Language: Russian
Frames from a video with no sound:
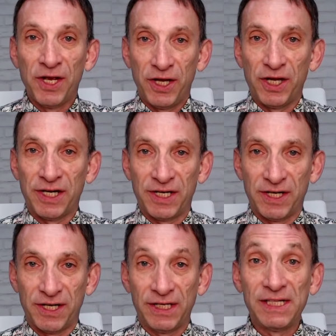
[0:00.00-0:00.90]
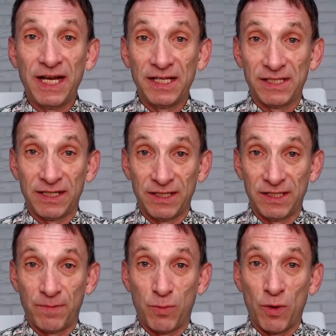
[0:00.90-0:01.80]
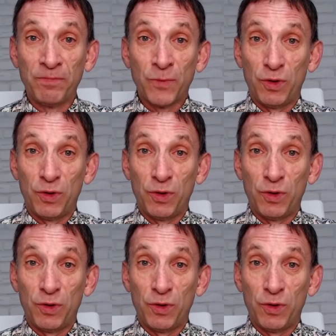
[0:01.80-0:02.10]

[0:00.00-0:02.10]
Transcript: их деятельности по